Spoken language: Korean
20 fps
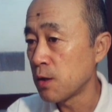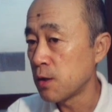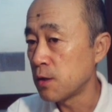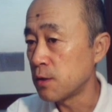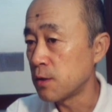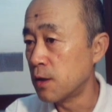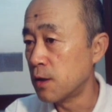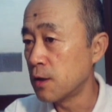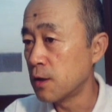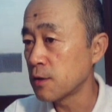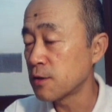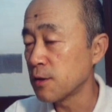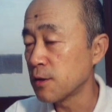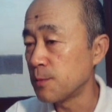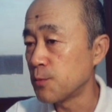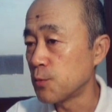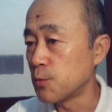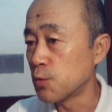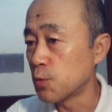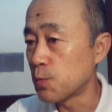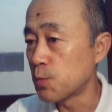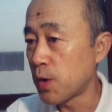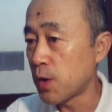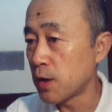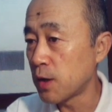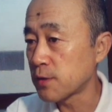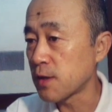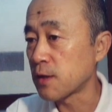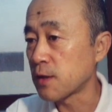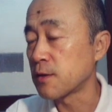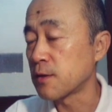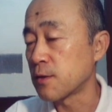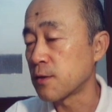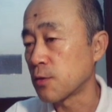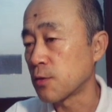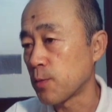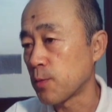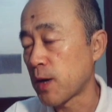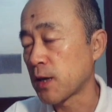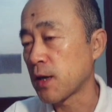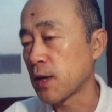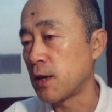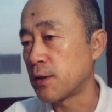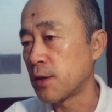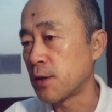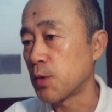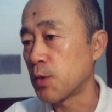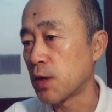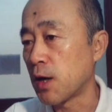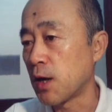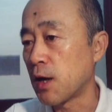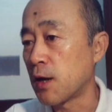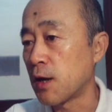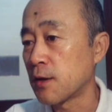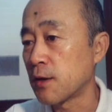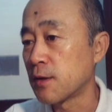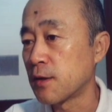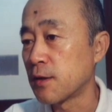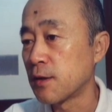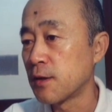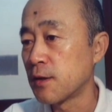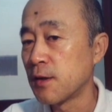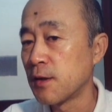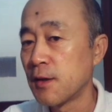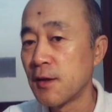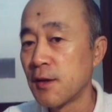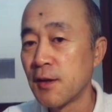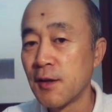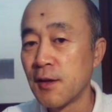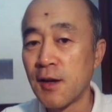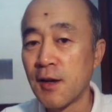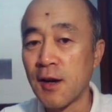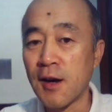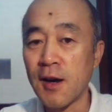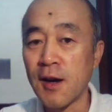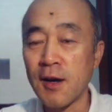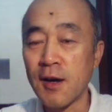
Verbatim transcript: 0.6% 정도밖에 안 됩니다. 아,